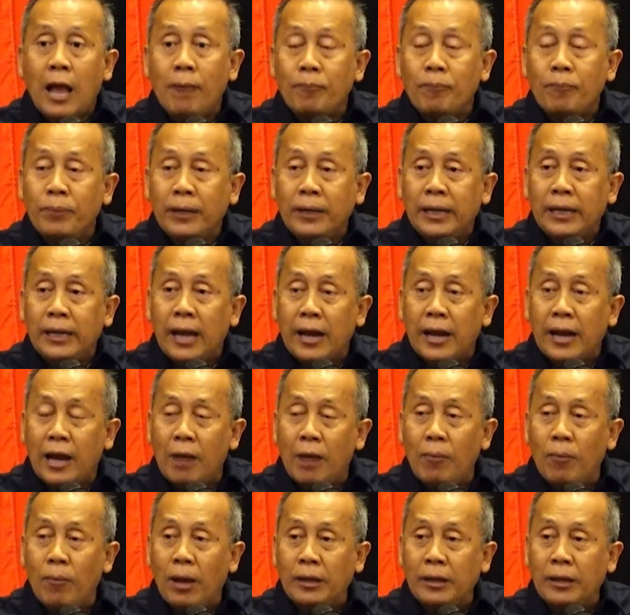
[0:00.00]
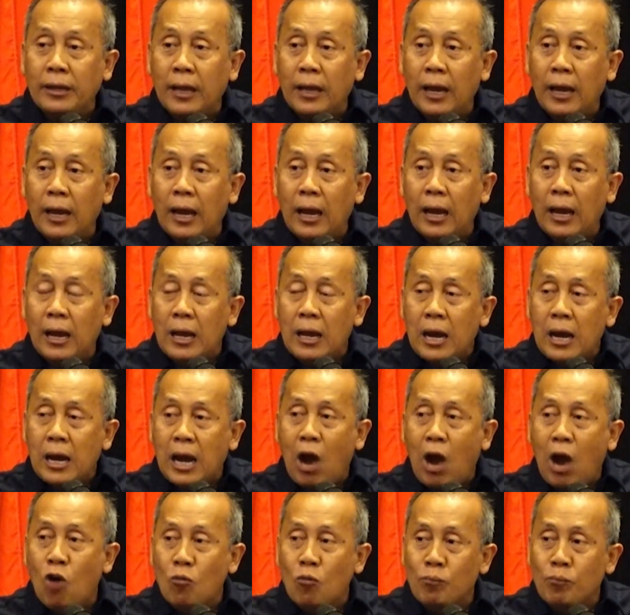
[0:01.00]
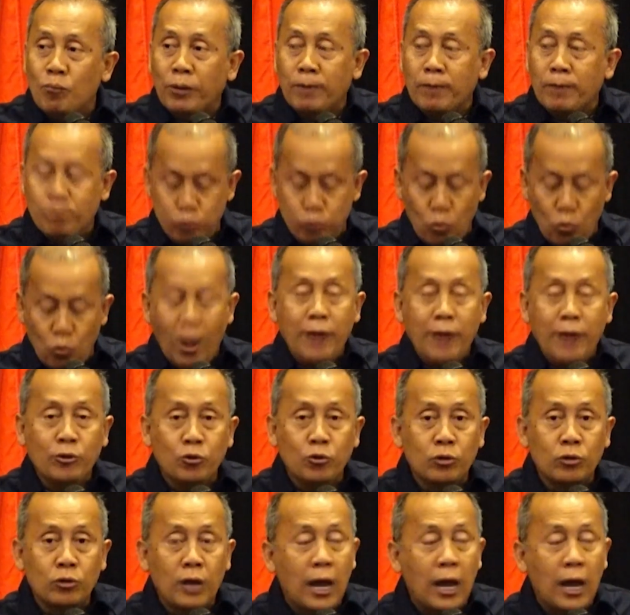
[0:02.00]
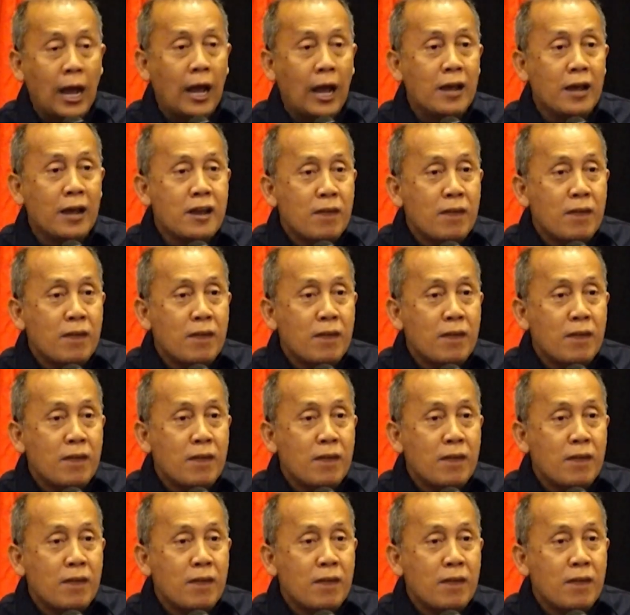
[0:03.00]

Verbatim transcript: tapi yang namanya kaum perempuan juga